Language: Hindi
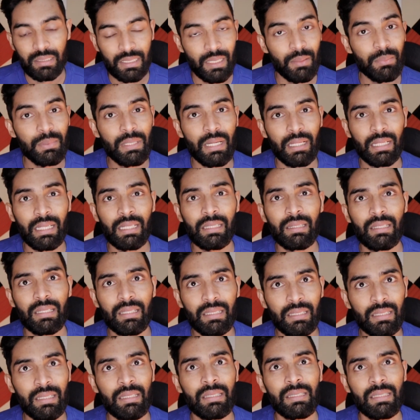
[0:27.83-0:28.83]
तब जाके
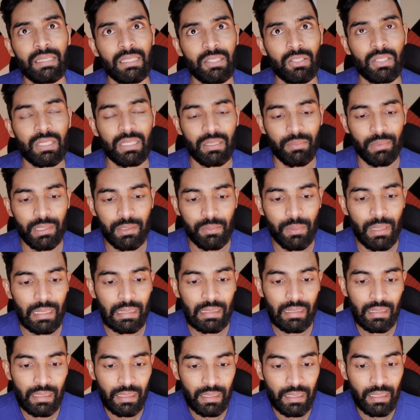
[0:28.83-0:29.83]
धीरे धीरे चीज़ें समझ में
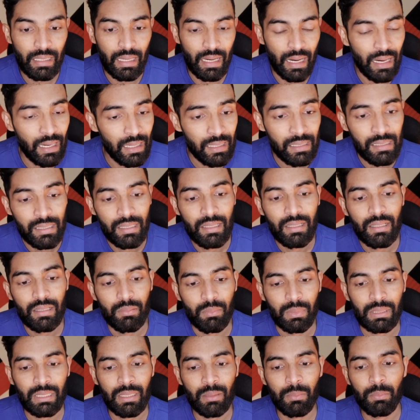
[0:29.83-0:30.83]
आने लगी कि हाँ
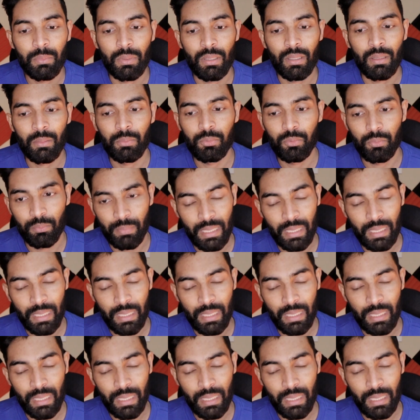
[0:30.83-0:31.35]
मतलब आ,